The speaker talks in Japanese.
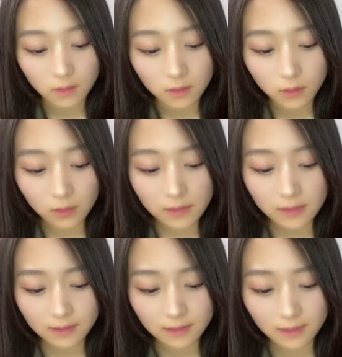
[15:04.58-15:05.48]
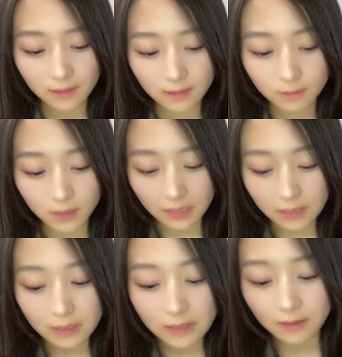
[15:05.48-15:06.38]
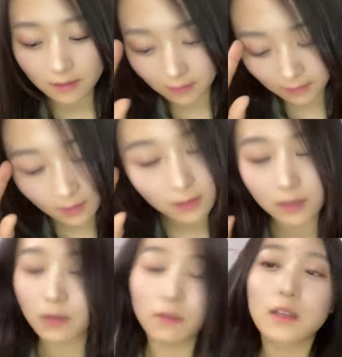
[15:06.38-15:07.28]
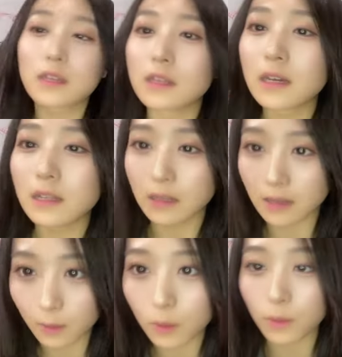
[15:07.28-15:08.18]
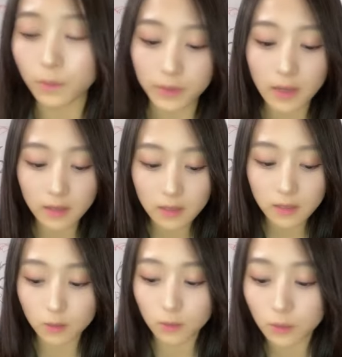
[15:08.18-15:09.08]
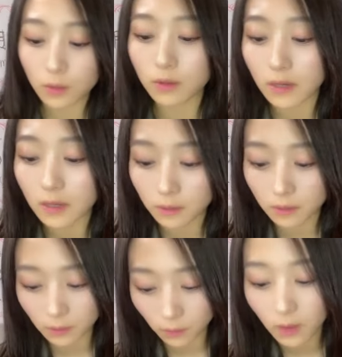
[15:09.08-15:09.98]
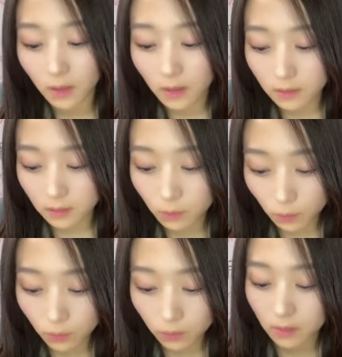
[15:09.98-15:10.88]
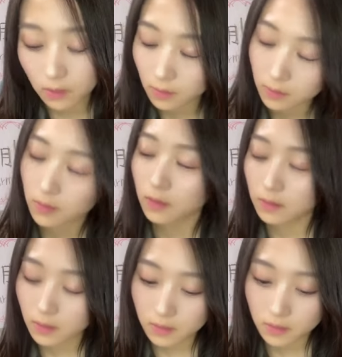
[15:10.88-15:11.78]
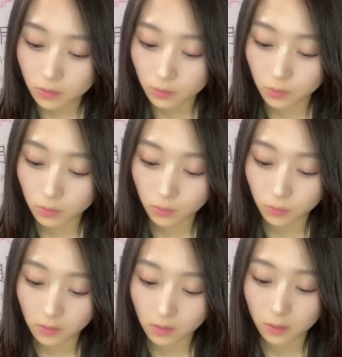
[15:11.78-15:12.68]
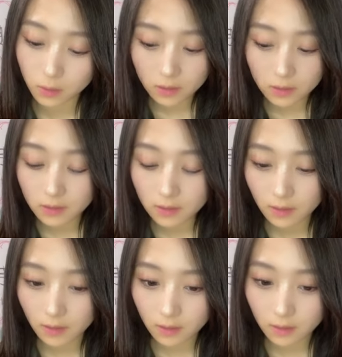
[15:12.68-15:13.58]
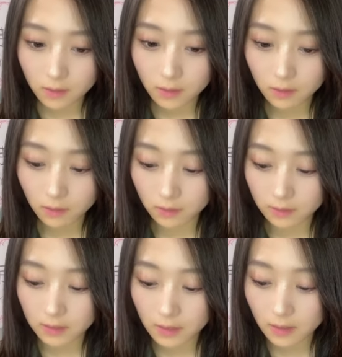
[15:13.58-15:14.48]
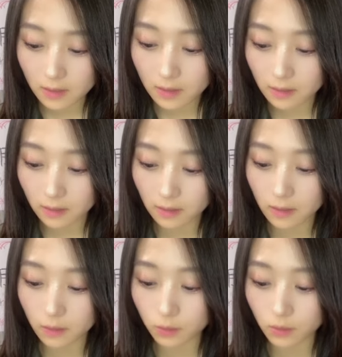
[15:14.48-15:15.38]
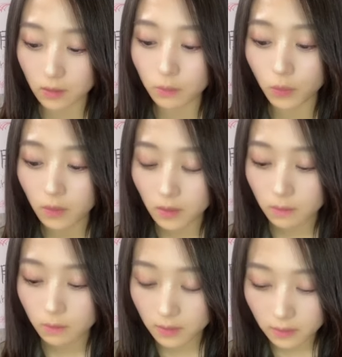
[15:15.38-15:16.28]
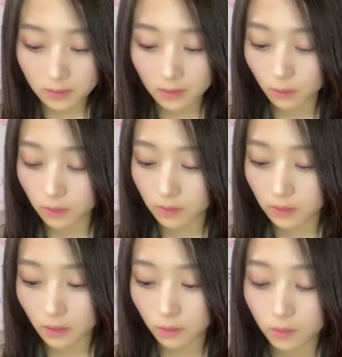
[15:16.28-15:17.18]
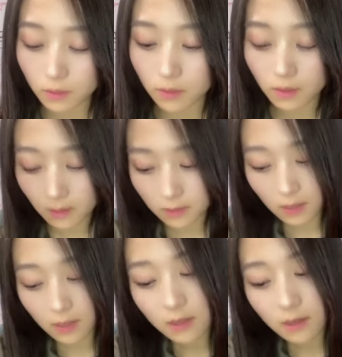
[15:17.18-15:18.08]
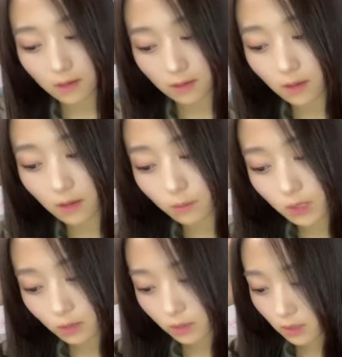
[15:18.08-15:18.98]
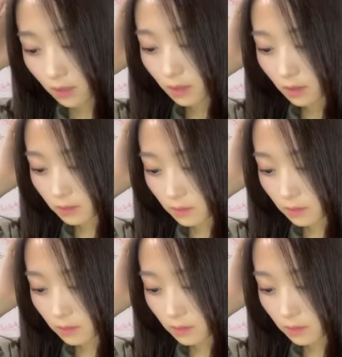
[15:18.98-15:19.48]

より、まあ、責任感がなかったわけじゃないんだけど第1章の時のアイドルでもでもなんか第2章の方がよりなんだろうな責任感があるというかもう見られてるっていう責任感がめちゃくちゃ